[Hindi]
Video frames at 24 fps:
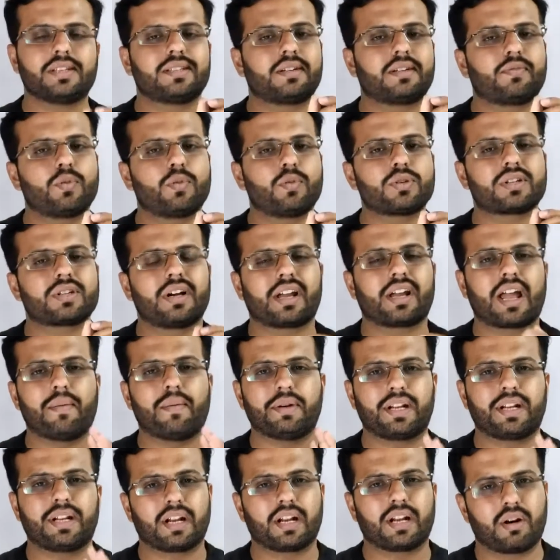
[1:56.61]
सिर्फ उसका
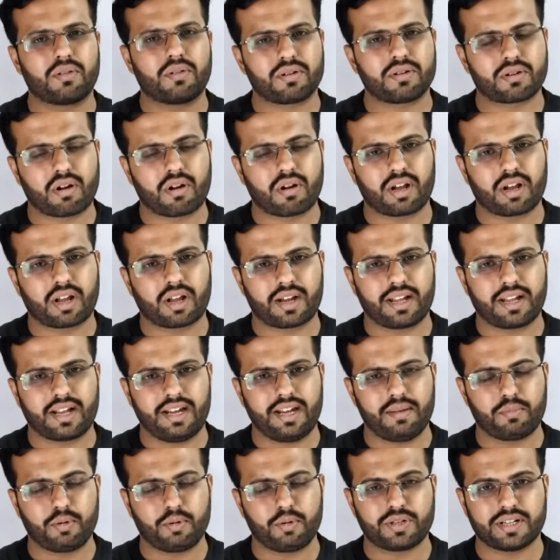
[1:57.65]
कैपिटल अकाउंट ड्रॉ करने के
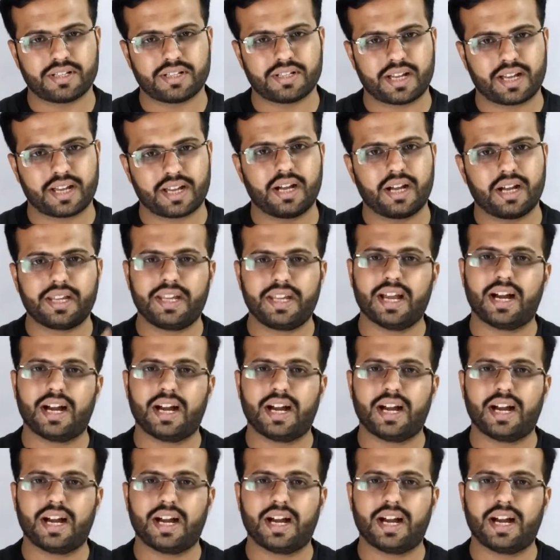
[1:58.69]
लिए पूछा जाएगा